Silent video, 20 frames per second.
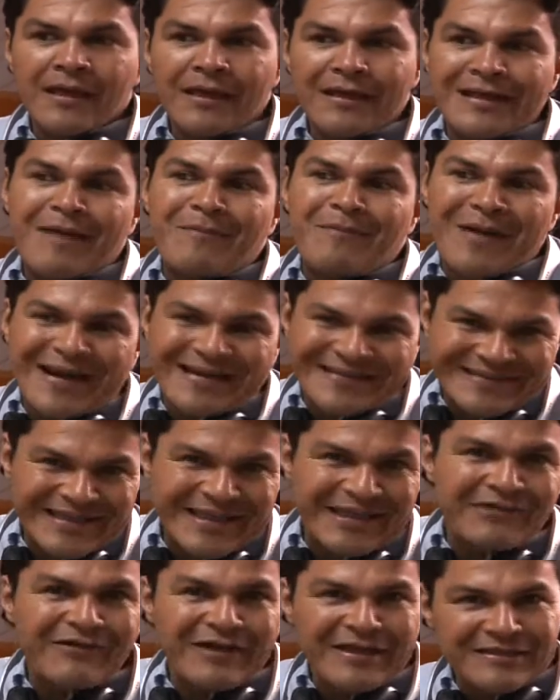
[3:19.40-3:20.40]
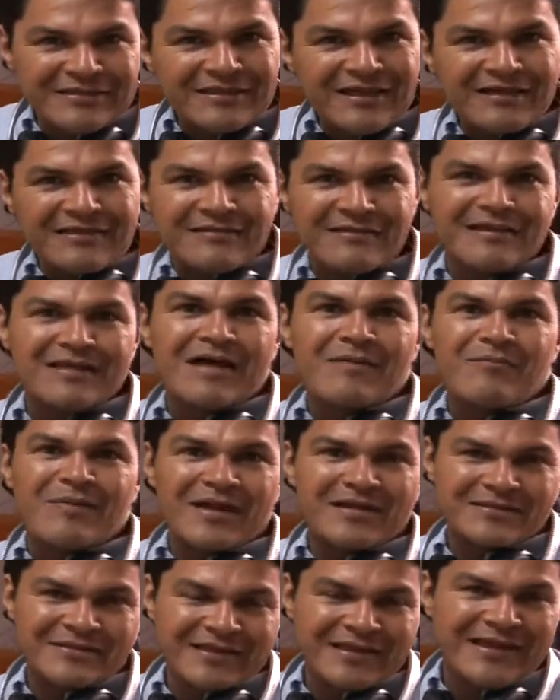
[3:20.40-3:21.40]
La parte de ventas, la
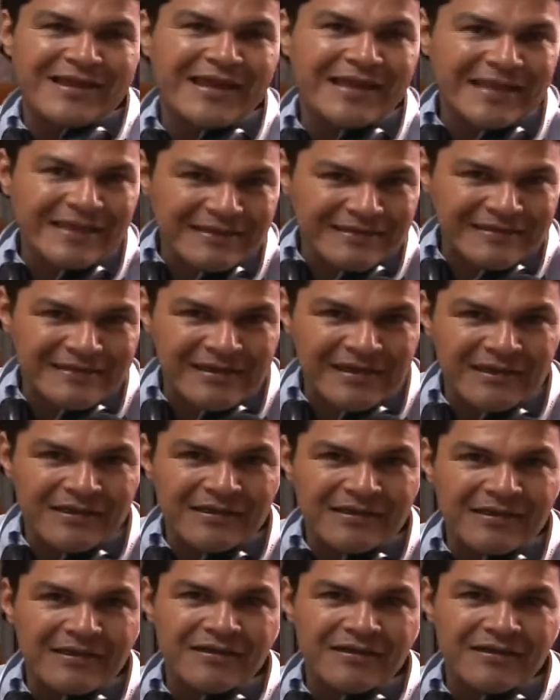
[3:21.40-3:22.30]
parte de gerencia,